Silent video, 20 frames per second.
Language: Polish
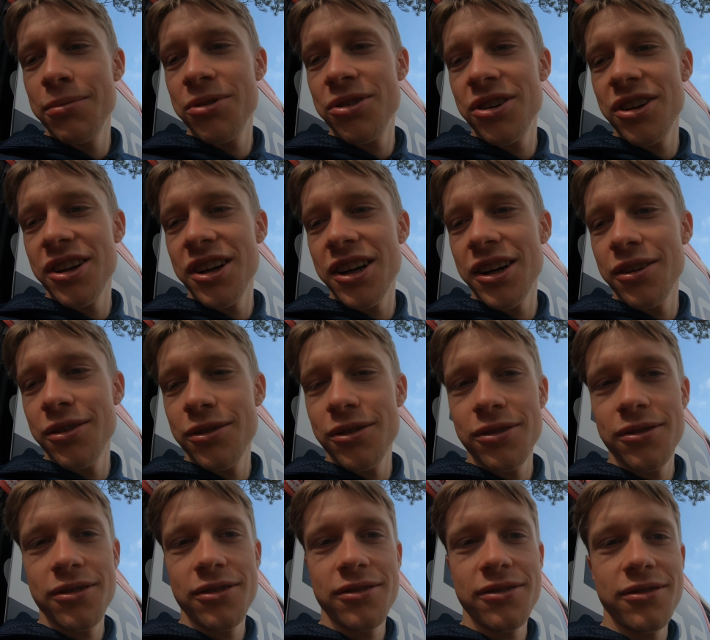przyjechało.
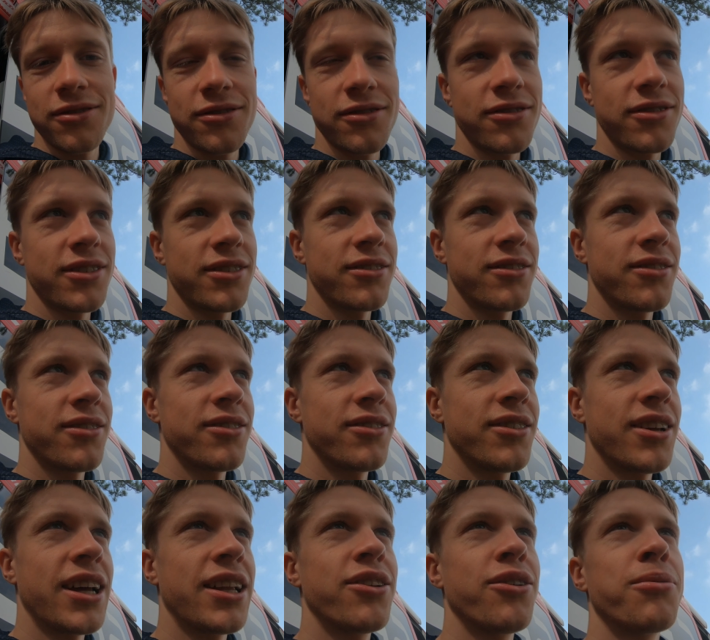
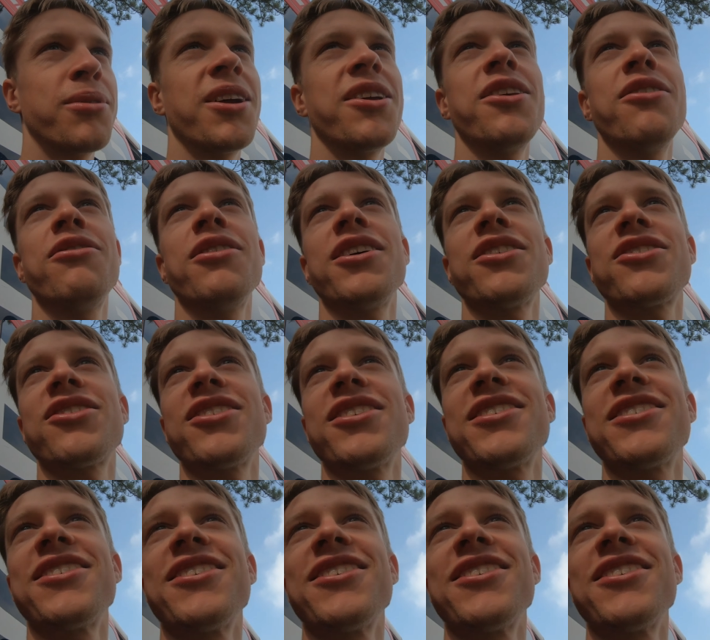A dobra, nieważne.